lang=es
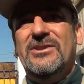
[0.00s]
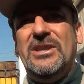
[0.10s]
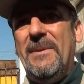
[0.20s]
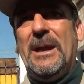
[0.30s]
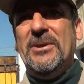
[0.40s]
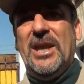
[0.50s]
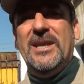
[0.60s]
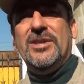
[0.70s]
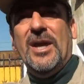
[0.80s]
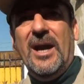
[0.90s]
sistema
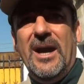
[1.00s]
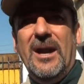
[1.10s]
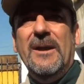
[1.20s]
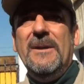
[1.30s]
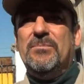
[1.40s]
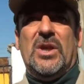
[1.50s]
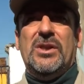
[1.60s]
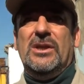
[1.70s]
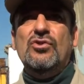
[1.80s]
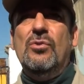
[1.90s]
capitalista que
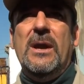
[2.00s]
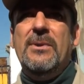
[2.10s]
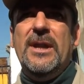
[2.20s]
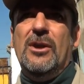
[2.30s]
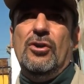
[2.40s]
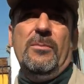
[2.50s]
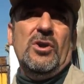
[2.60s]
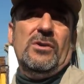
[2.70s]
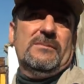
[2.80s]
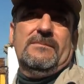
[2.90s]
tiene sus vaivenes
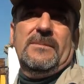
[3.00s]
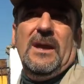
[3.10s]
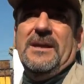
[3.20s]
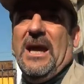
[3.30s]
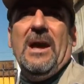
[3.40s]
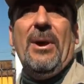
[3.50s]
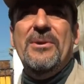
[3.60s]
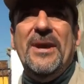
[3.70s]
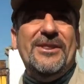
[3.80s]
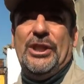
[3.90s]
económicos y que en cada
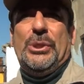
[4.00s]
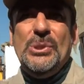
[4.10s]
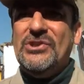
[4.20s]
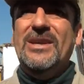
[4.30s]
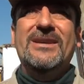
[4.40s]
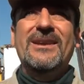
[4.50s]
vaivén destruye